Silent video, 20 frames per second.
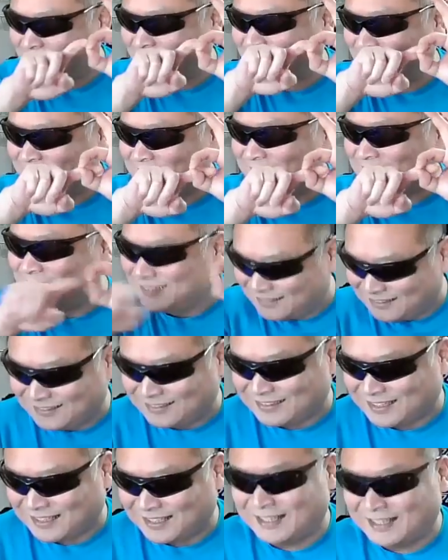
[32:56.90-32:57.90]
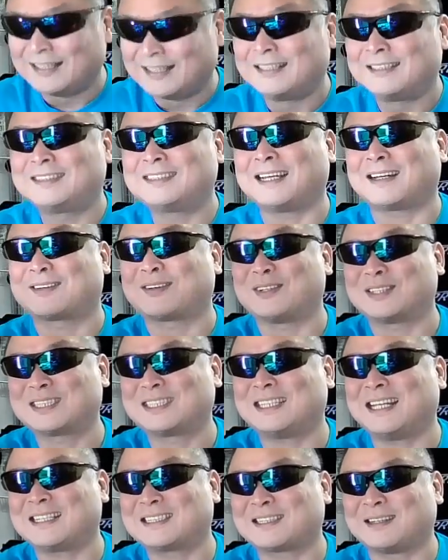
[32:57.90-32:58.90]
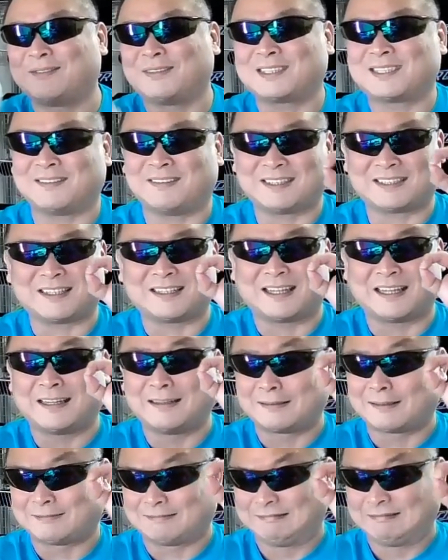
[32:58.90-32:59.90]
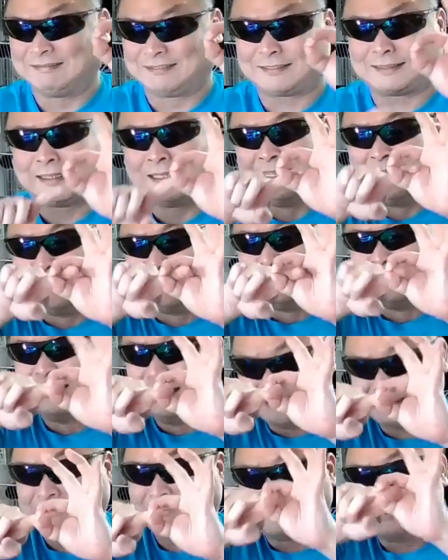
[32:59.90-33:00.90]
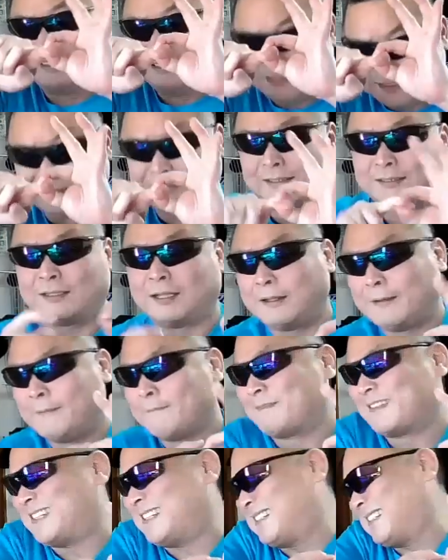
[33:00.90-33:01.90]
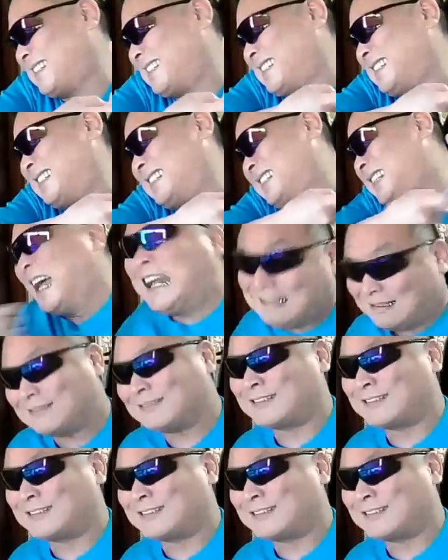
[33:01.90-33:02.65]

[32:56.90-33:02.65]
て、うーんってね、じゃあこっちのやつを持ってみましょうってね、ふっ、ふっ、けっ